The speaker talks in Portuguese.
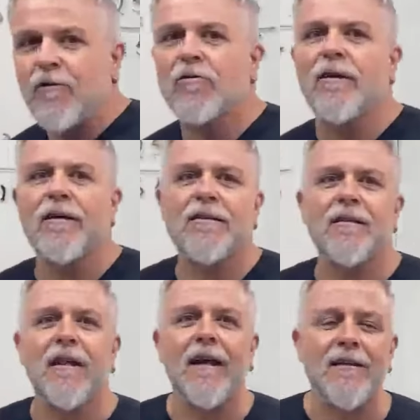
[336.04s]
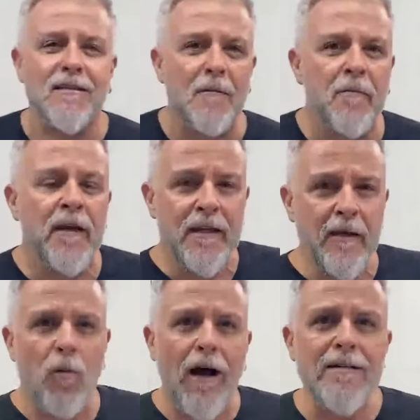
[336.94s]
lá quando era sinais
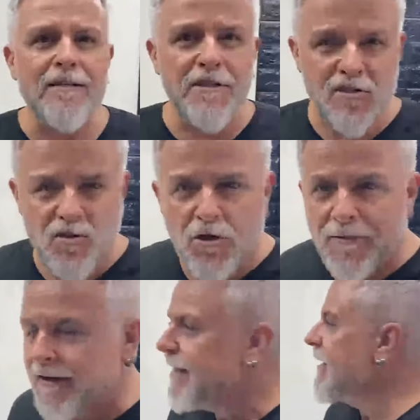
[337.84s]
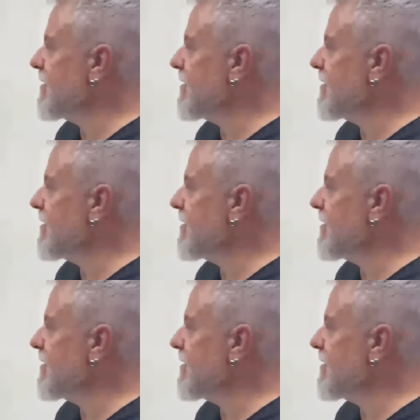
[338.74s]
iguais, a gente soma?